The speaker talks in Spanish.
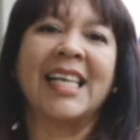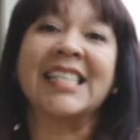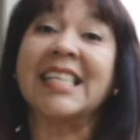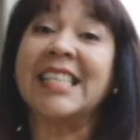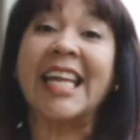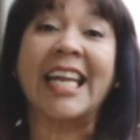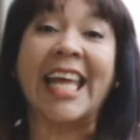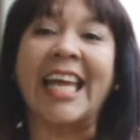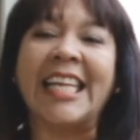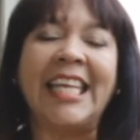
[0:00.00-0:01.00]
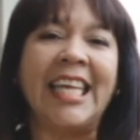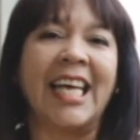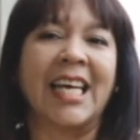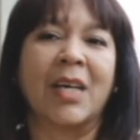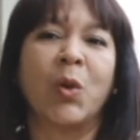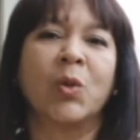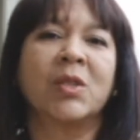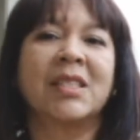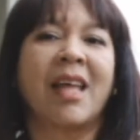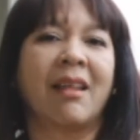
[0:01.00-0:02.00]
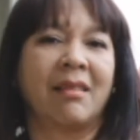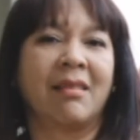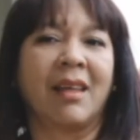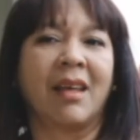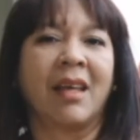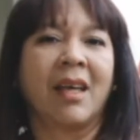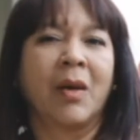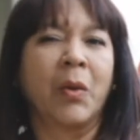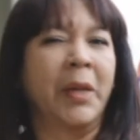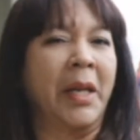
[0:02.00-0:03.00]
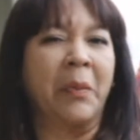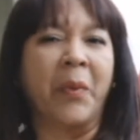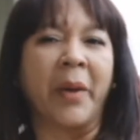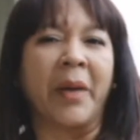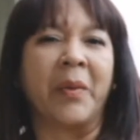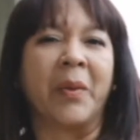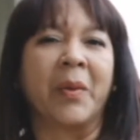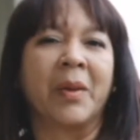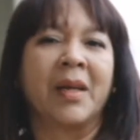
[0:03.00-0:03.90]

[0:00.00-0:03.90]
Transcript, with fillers: esa cercanía constante con el pueblo,